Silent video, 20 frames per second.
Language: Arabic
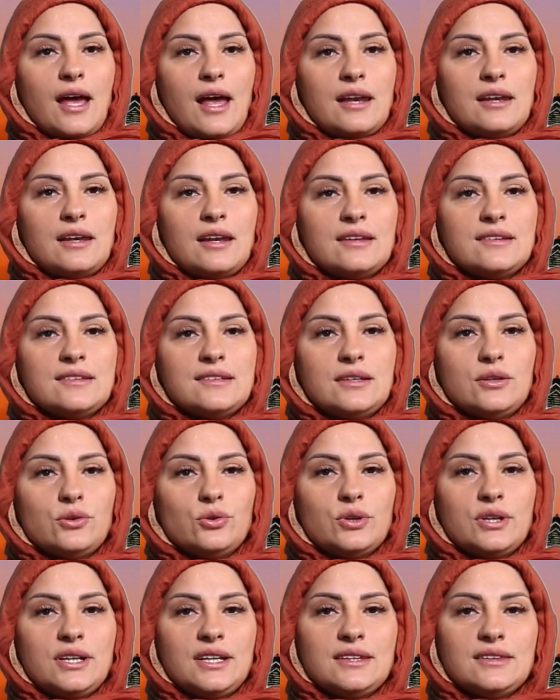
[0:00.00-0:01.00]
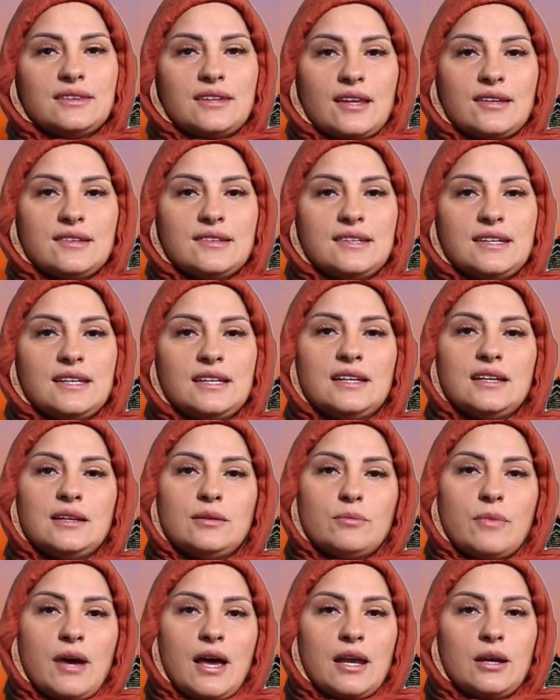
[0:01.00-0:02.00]
الذي يريد تنزيل
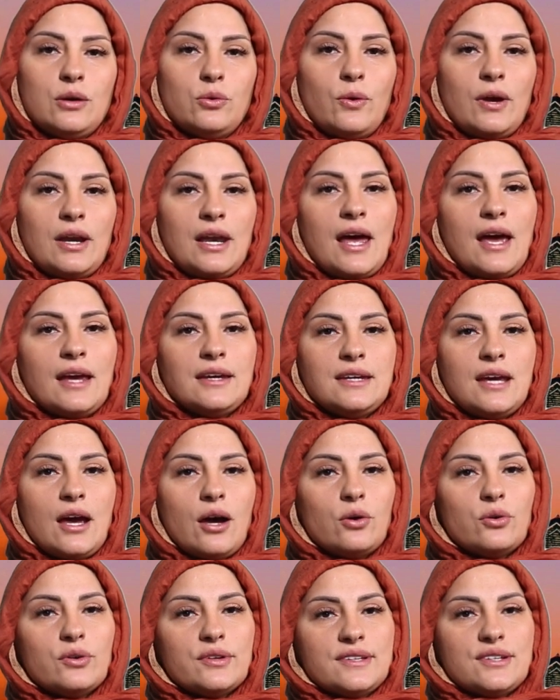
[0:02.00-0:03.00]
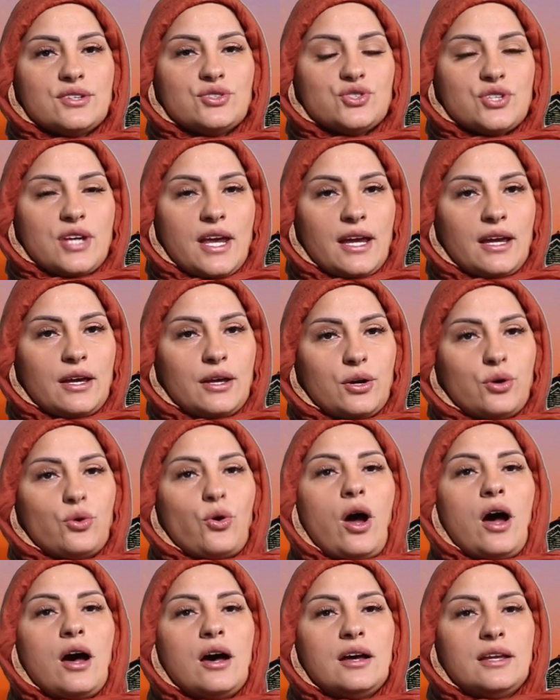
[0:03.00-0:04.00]
المال ولا يأخذ الشيخ
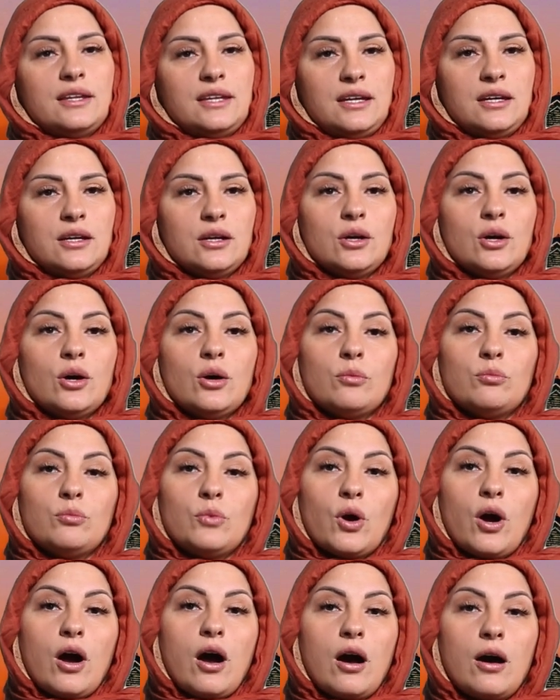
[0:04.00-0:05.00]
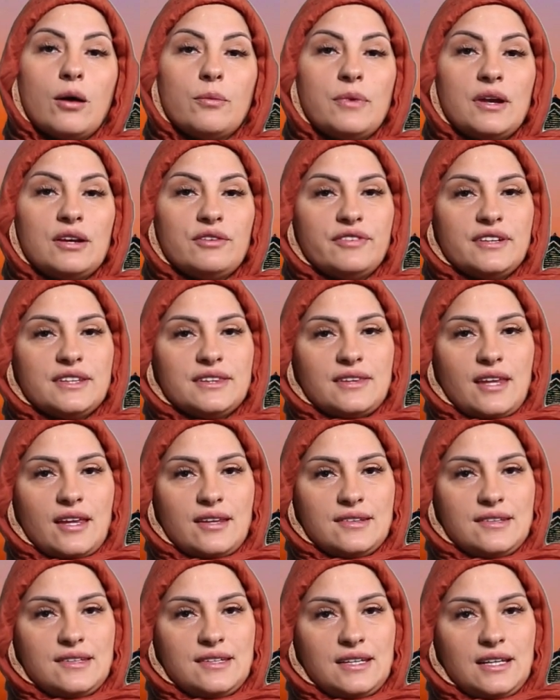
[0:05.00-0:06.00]
الروحاني مقابل في
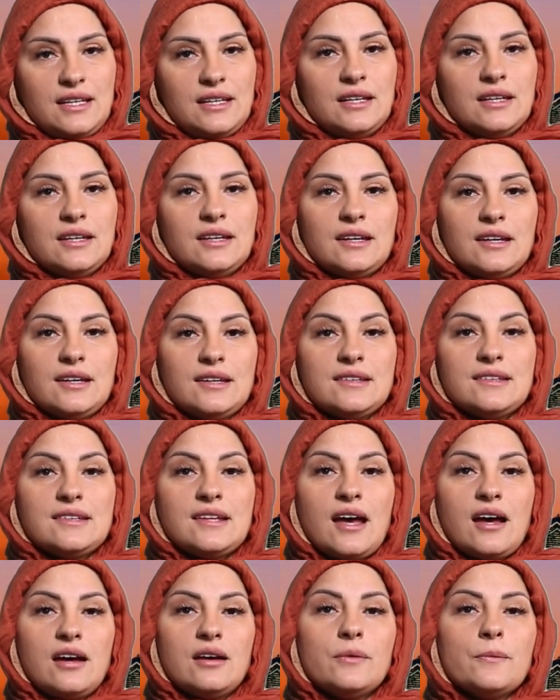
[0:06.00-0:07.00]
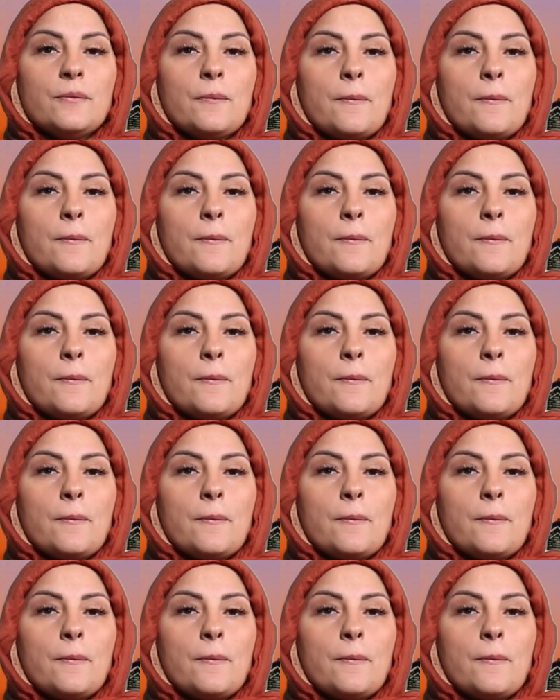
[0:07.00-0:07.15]
التنزيل إذا